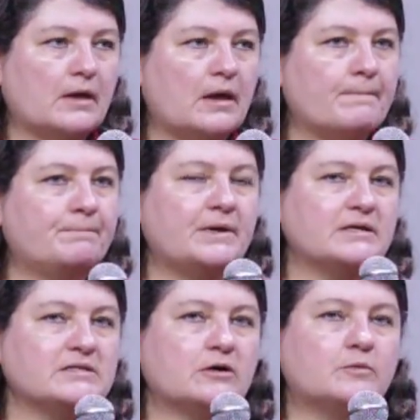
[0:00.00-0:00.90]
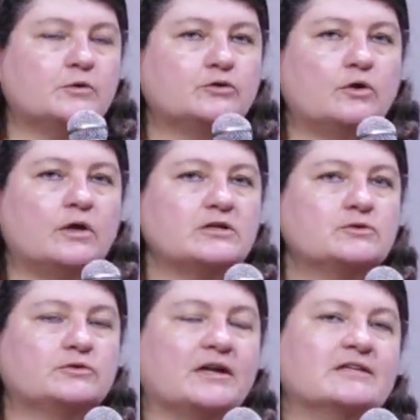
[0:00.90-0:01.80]
empiece como toda
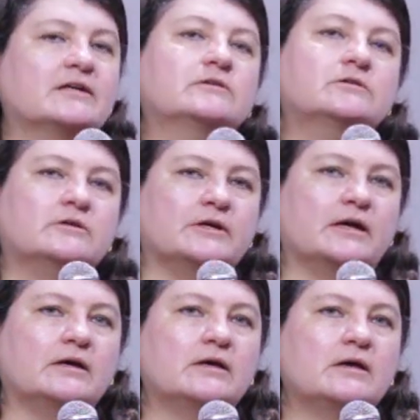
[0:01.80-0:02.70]
su trayectoria.